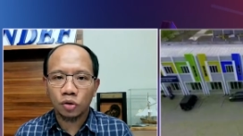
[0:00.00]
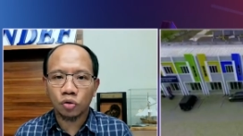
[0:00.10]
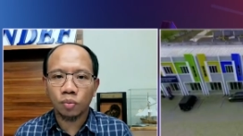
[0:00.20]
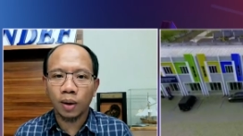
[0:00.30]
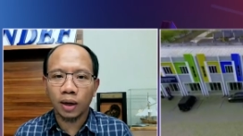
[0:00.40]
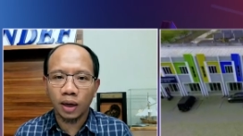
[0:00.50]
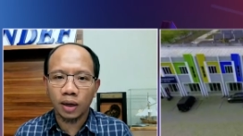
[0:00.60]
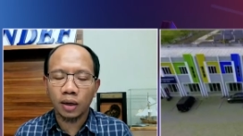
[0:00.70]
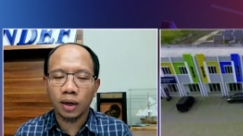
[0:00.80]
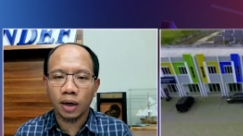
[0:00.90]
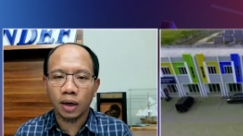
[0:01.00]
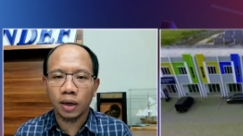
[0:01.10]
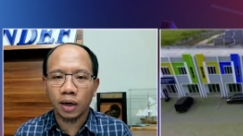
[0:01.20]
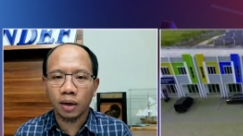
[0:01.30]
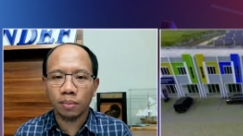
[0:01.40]
cukup banyak ya
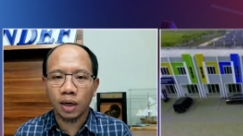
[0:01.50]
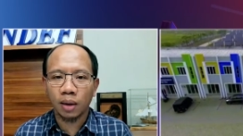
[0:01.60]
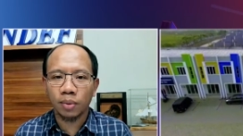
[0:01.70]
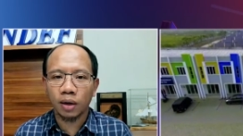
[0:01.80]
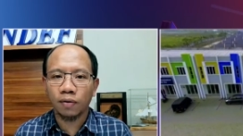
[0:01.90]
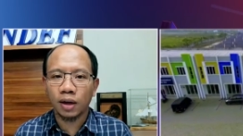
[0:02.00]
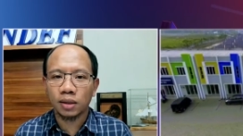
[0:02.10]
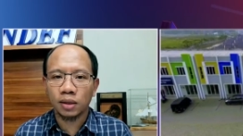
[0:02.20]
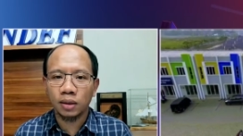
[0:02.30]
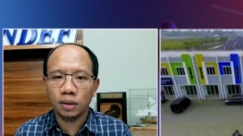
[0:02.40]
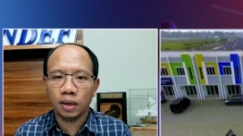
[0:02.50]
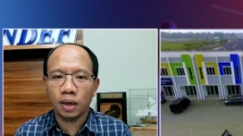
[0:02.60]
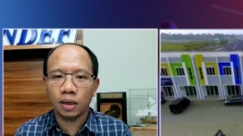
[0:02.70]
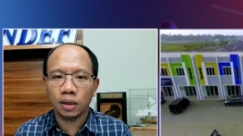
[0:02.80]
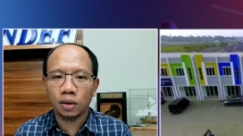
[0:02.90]
daerah-daerah yang mengalami inflasi
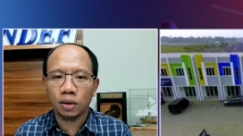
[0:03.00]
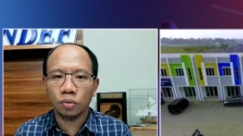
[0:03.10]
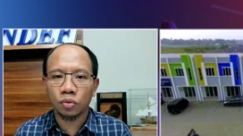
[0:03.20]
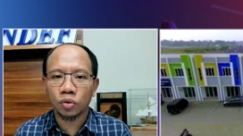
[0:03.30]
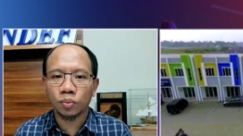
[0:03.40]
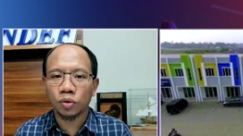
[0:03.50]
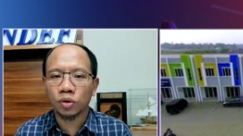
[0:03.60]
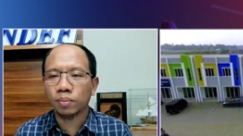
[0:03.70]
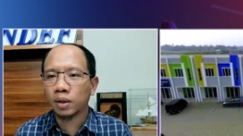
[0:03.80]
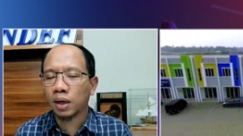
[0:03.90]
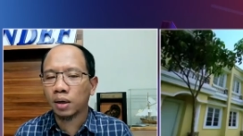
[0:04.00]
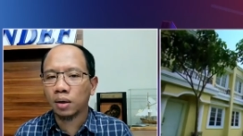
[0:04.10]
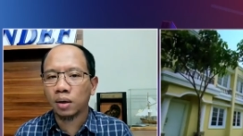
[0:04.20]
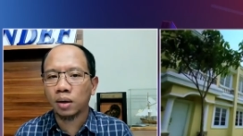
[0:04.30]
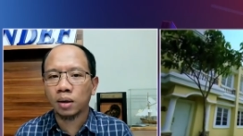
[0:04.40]
ya ada 79
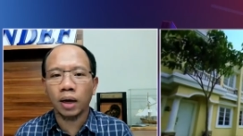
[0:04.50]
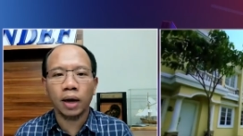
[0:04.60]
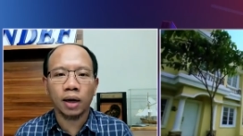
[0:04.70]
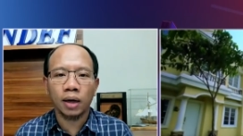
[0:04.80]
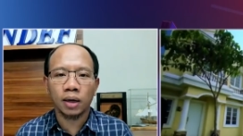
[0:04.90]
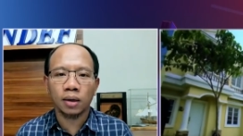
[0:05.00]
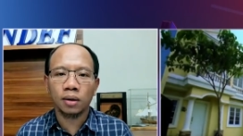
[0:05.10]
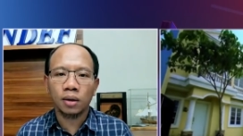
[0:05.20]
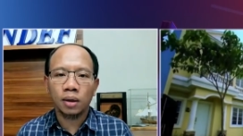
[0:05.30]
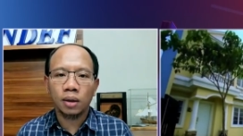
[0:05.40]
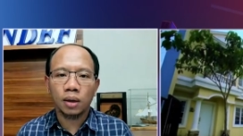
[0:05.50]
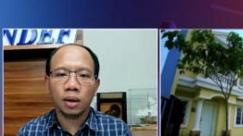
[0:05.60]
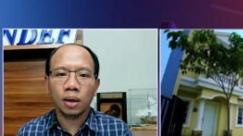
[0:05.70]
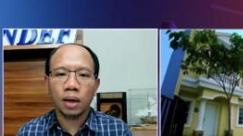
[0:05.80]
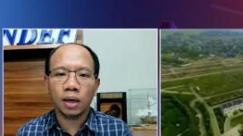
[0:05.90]
uh, daerah yang
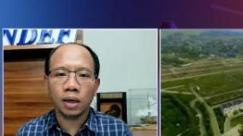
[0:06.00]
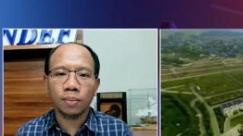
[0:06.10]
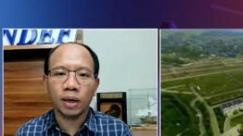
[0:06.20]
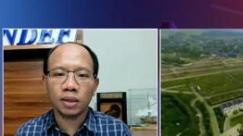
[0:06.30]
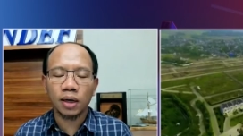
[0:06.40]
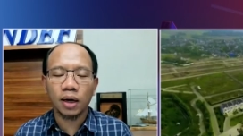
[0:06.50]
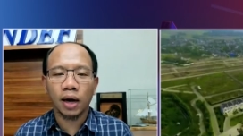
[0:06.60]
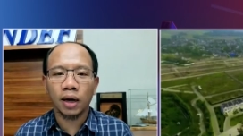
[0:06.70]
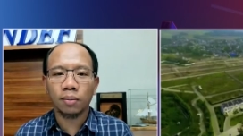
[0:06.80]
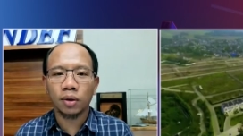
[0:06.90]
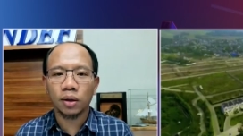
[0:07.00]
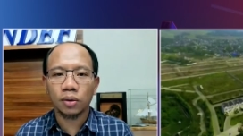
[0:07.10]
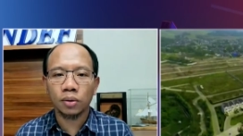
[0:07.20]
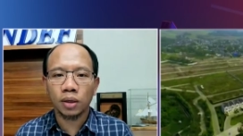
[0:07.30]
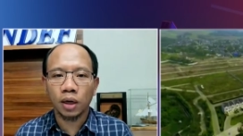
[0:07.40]
uh, harga berasnya naik
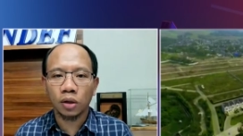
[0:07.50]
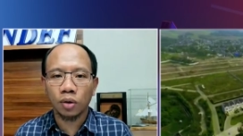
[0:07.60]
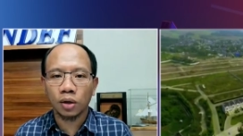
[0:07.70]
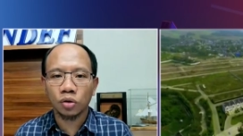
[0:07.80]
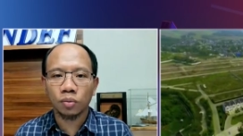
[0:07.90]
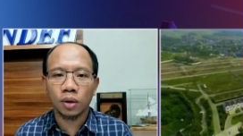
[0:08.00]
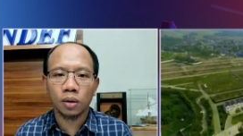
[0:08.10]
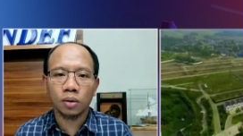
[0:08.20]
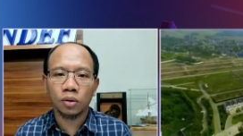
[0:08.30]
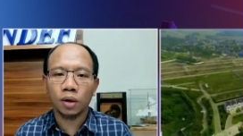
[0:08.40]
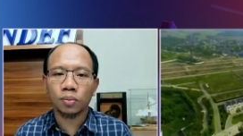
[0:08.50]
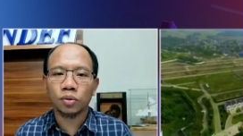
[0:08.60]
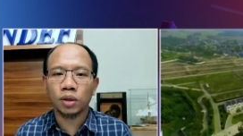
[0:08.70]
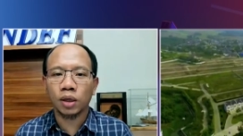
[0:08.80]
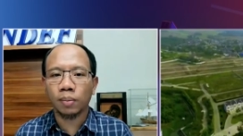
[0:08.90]
begitu sehingga itu okay. langsung
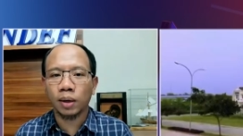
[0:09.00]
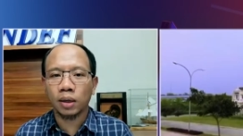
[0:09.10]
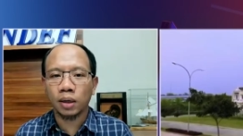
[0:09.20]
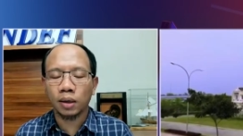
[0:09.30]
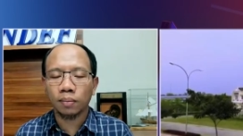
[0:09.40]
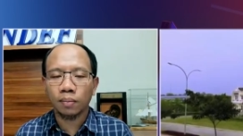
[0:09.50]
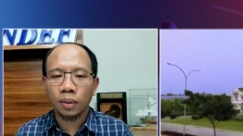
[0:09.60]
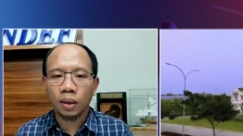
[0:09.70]
berkontribusi kepada